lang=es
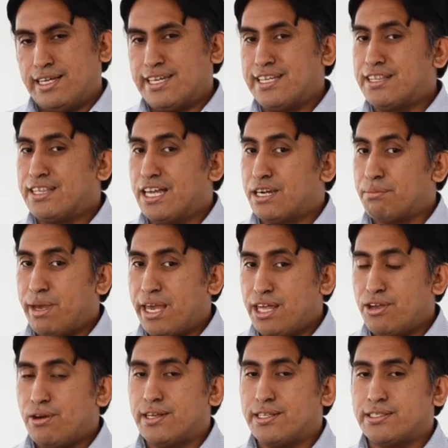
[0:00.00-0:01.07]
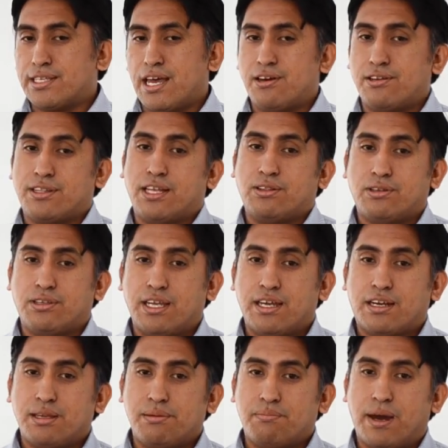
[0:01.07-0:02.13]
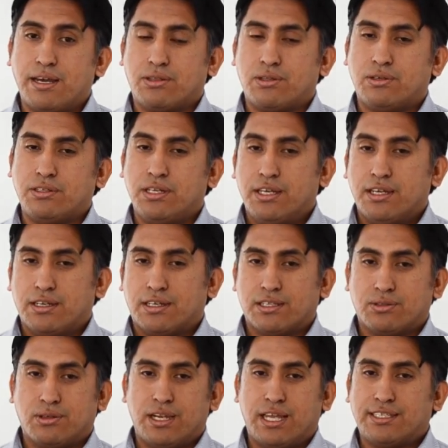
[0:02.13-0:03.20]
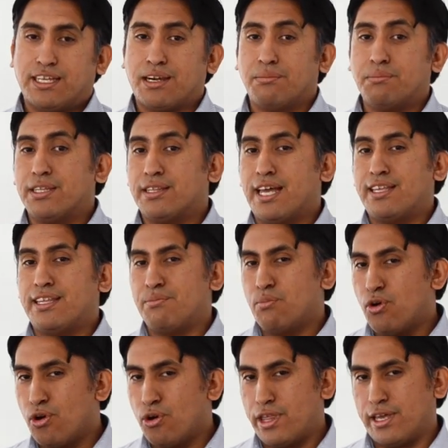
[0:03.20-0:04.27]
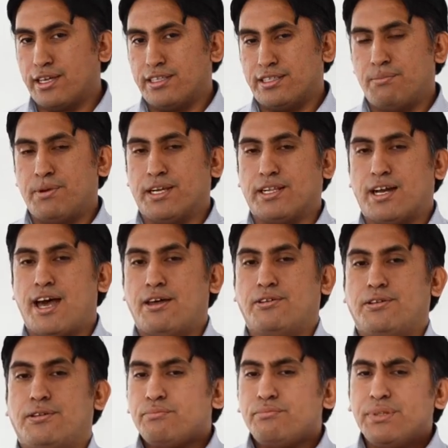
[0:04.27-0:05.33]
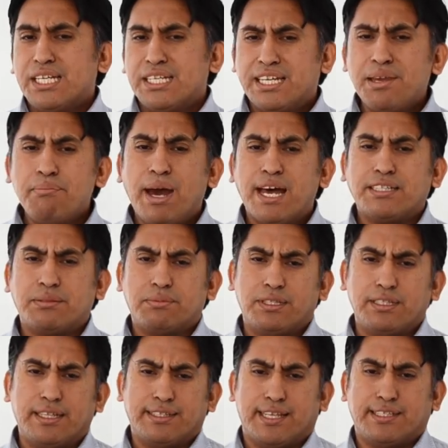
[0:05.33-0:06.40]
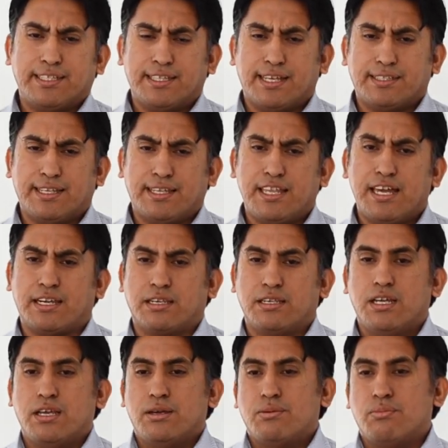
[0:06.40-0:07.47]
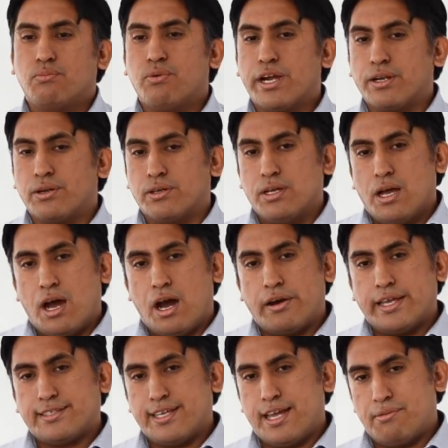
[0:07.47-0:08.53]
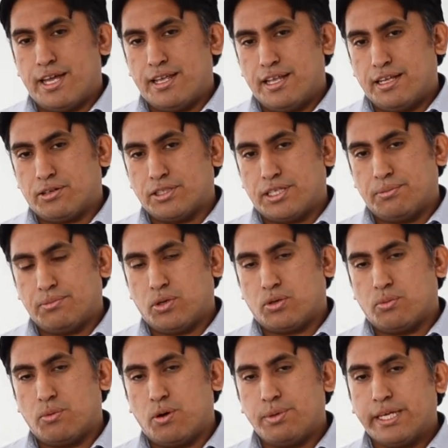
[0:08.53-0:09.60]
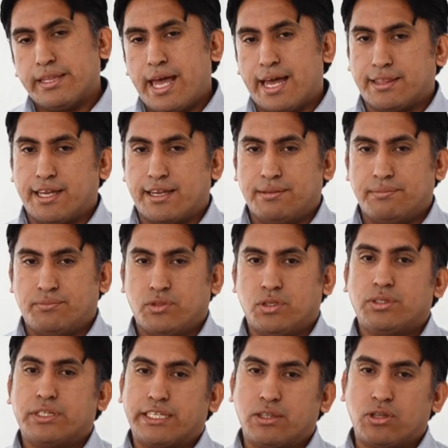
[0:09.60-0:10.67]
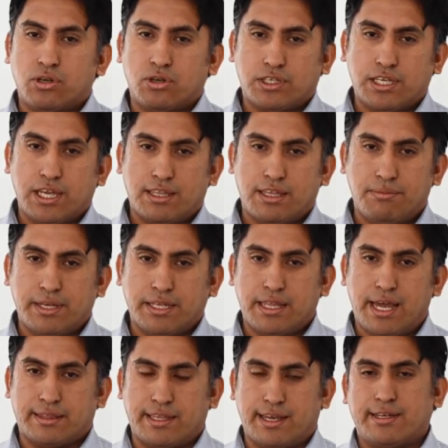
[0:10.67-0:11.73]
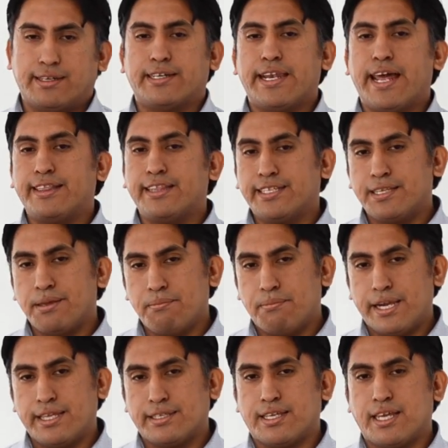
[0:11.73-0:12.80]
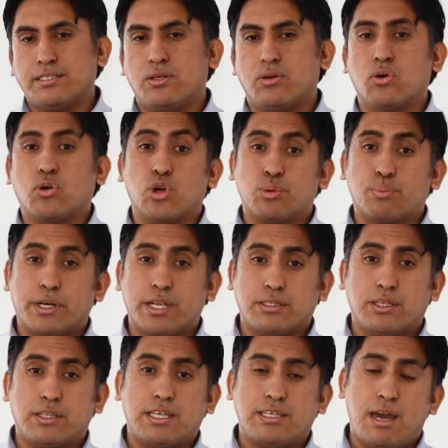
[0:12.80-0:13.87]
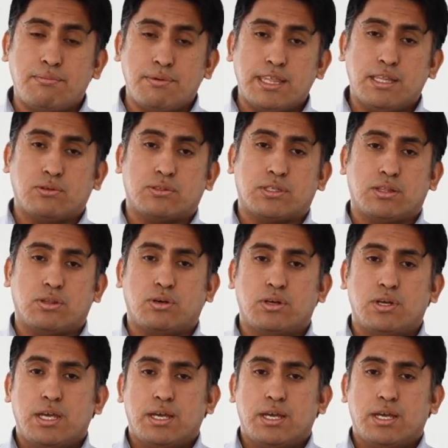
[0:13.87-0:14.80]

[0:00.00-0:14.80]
intermedio avanzado tanto de R y Python, que son las herramientas de moda en este mercado. ¿Qué más necesitas tener? Bueno, ahora se habla de conceptos como Big Data, ¿no? tecnologías de Big Data. Grandes empresas o corporaciones ya vienen usando